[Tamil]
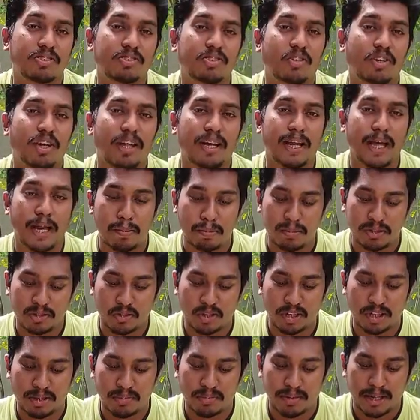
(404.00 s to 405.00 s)
ஸோ நான் நேரமே
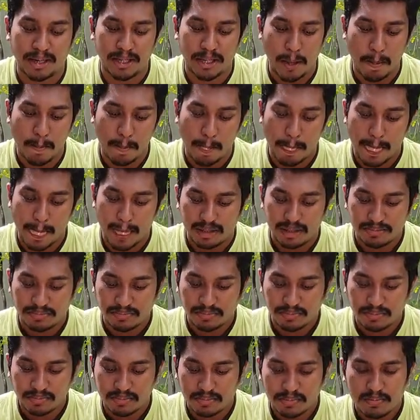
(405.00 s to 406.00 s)
சொன்னது மாதிரி தான்
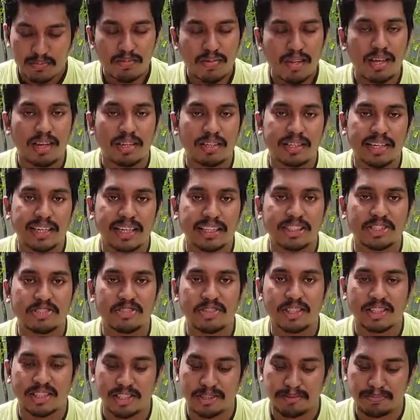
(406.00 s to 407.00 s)

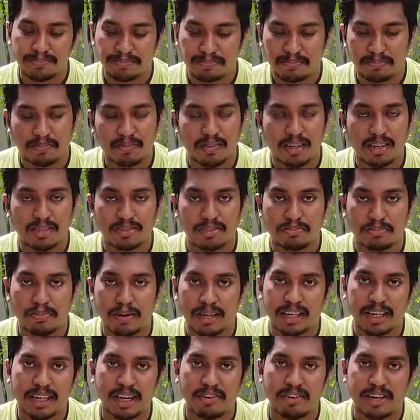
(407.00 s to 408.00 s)
டேஸ்ட் வந்து
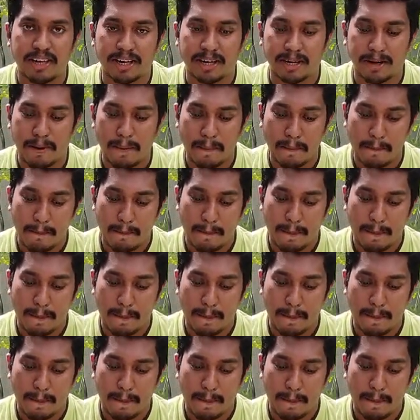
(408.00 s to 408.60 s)
பக்காவாக இருக்குது